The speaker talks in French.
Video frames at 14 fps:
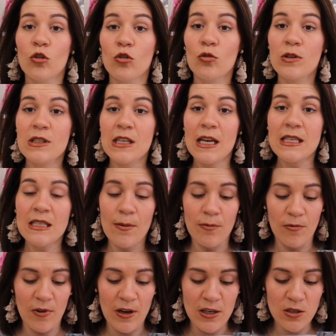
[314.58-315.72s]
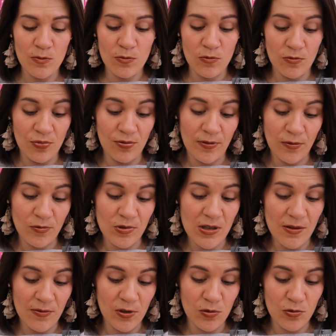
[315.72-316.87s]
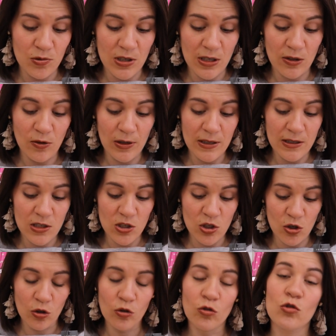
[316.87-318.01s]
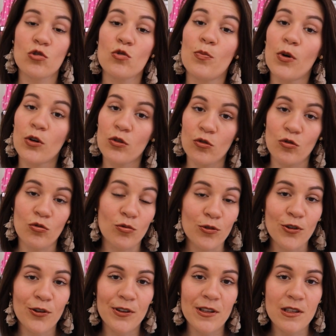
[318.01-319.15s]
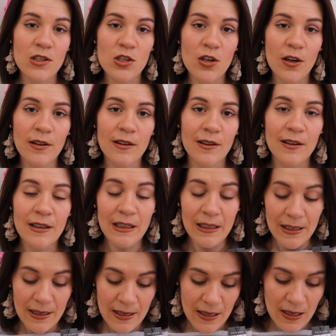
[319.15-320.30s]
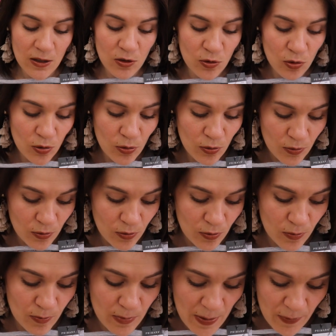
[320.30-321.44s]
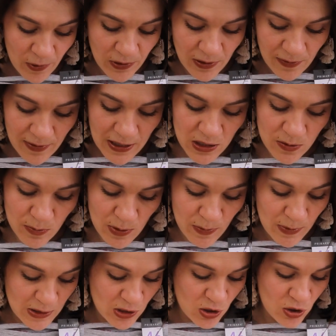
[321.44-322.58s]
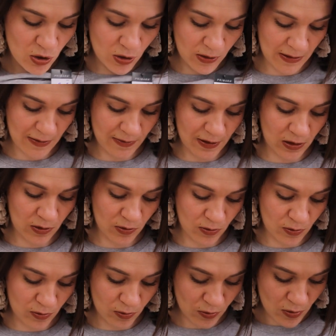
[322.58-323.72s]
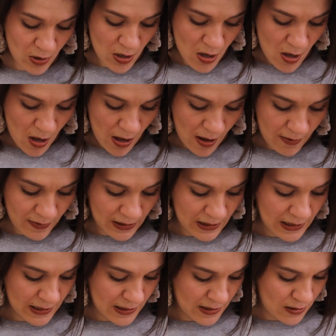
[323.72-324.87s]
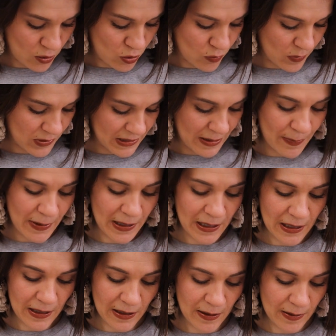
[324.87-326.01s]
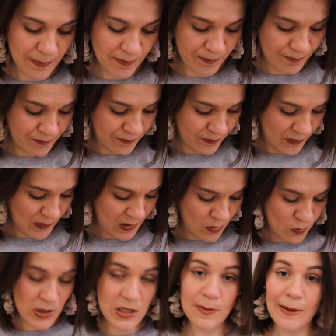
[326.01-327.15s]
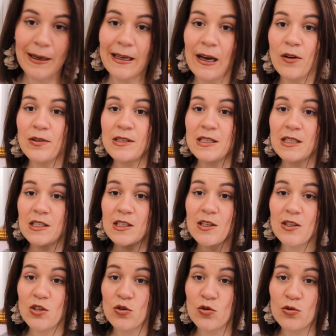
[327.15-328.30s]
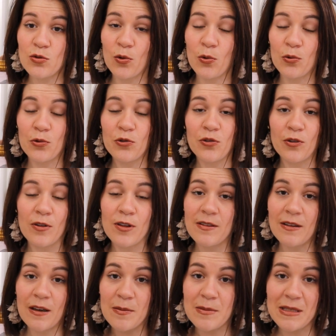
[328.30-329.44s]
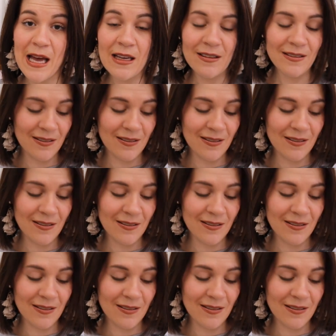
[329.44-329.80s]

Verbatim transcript: Donc ça, ça me va. Je Enfin, vous savez que j'adore les t-shirts, que je porte tout le temps des t-shirts. Et que euh, même en hiver, je mets mes t-shirts avec, euh, avec les... Comment s'appelle les, oui, j'ai pris 46, je suis grosse et c'est comme ça.